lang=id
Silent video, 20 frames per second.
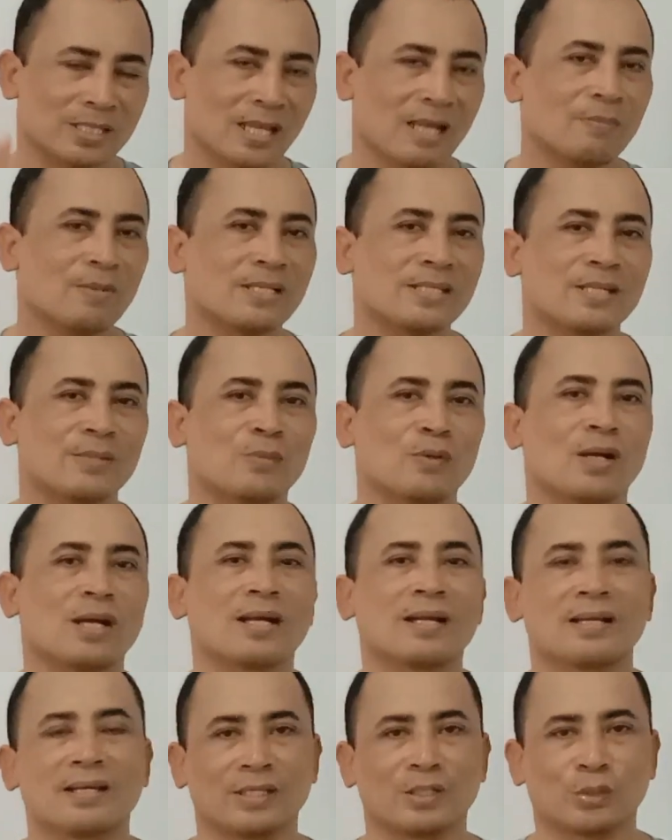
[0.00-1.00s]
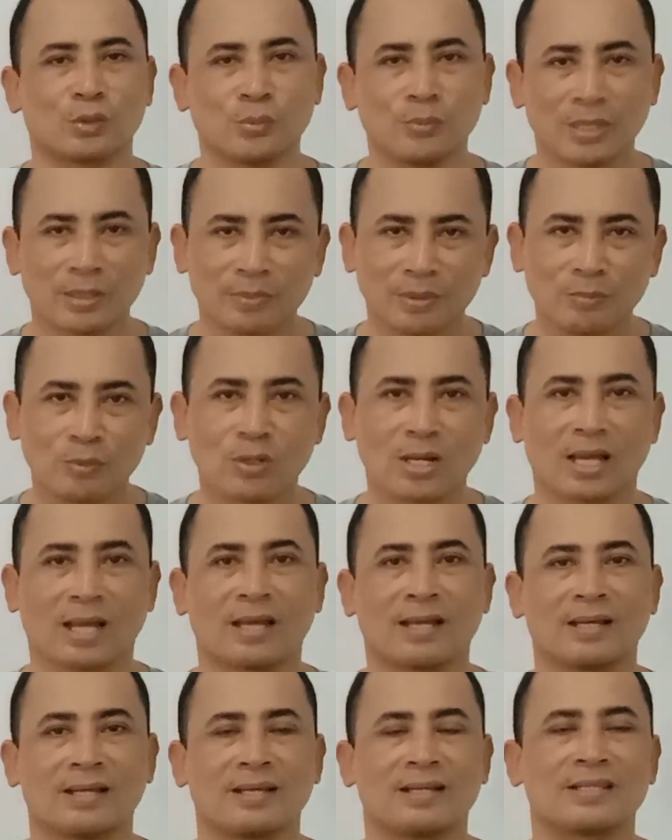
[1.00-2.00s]
sahabat sahabat semua, youtuber pemula.
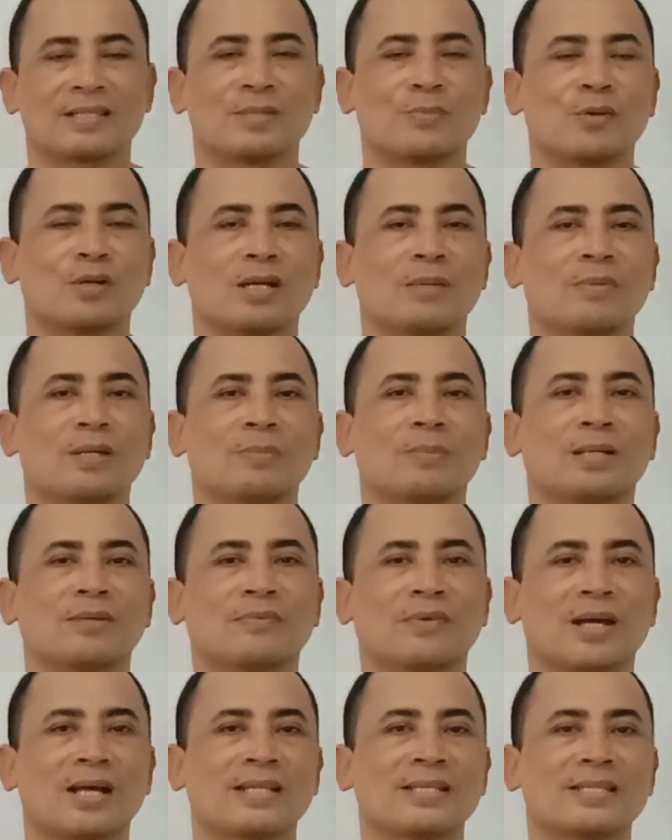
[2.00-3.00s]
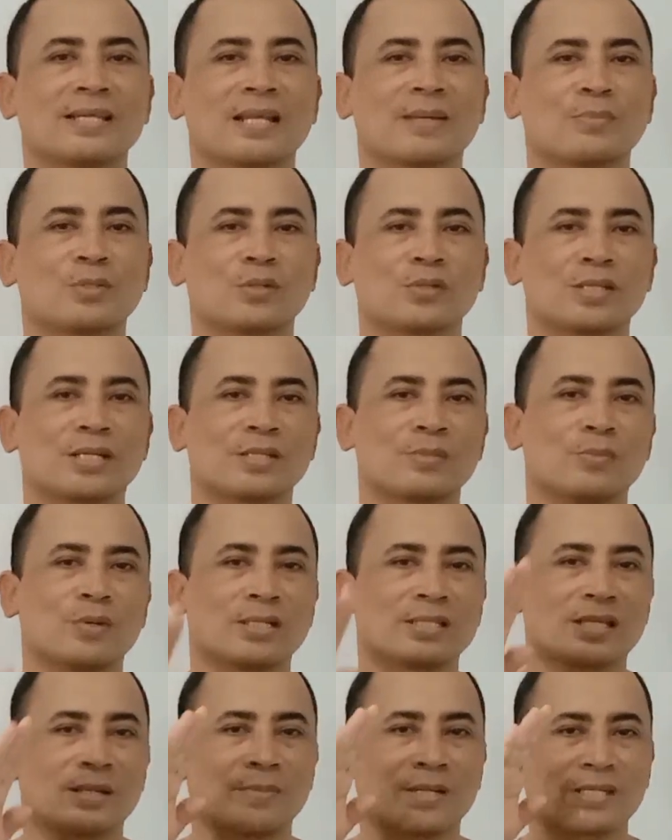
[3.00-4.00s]
Semoga bermanfaat, salam sukses
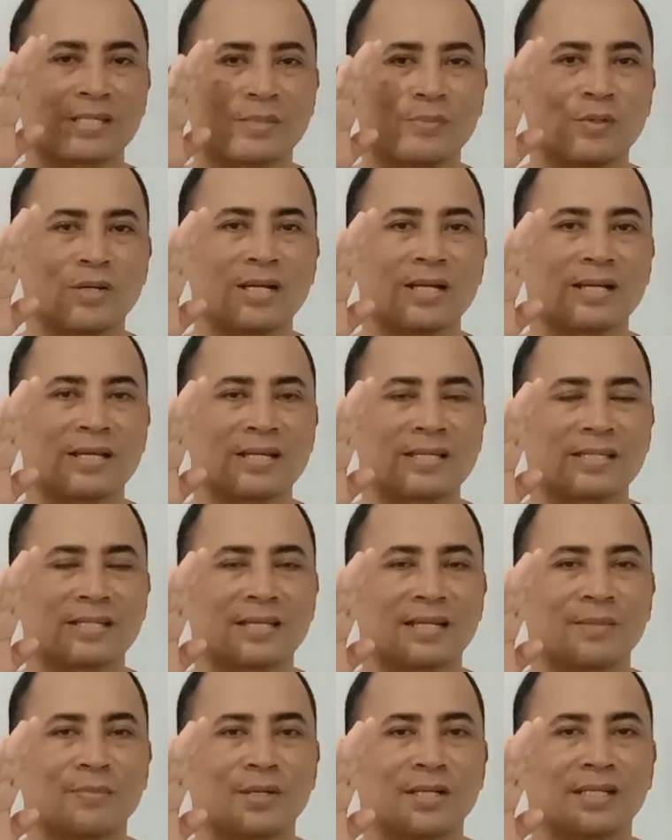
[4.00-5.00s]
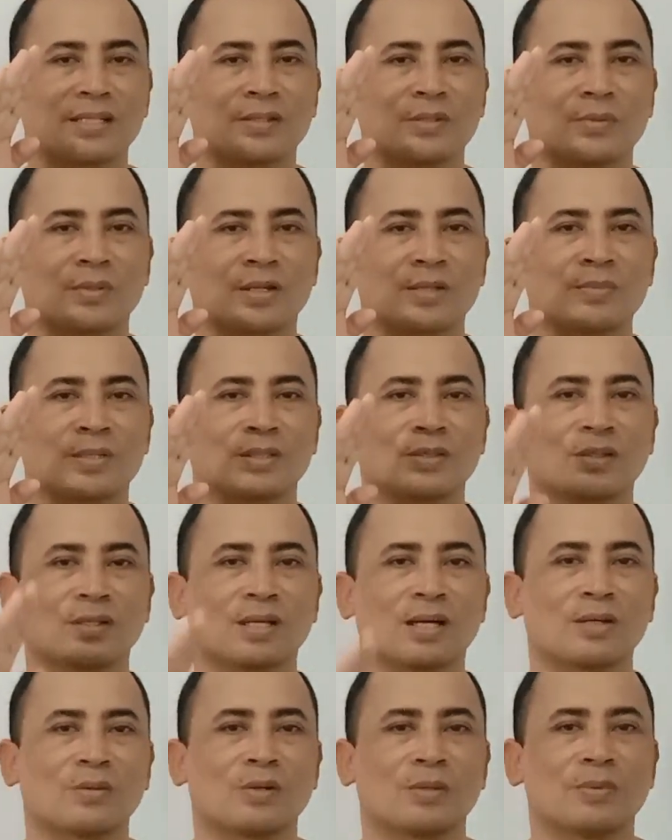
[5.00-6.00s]
buat sahabat semua. Assalamualaikum
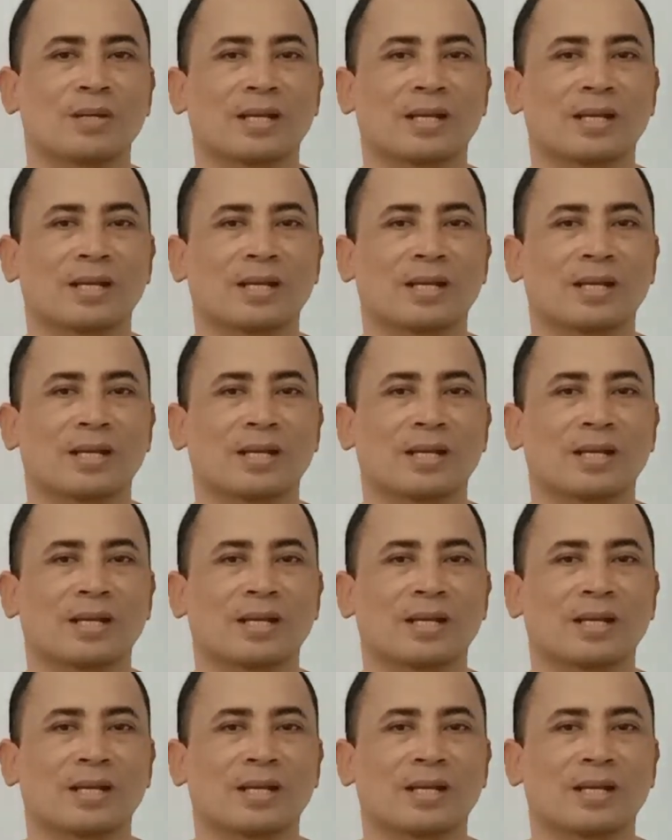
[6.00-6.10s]
warahmatullahi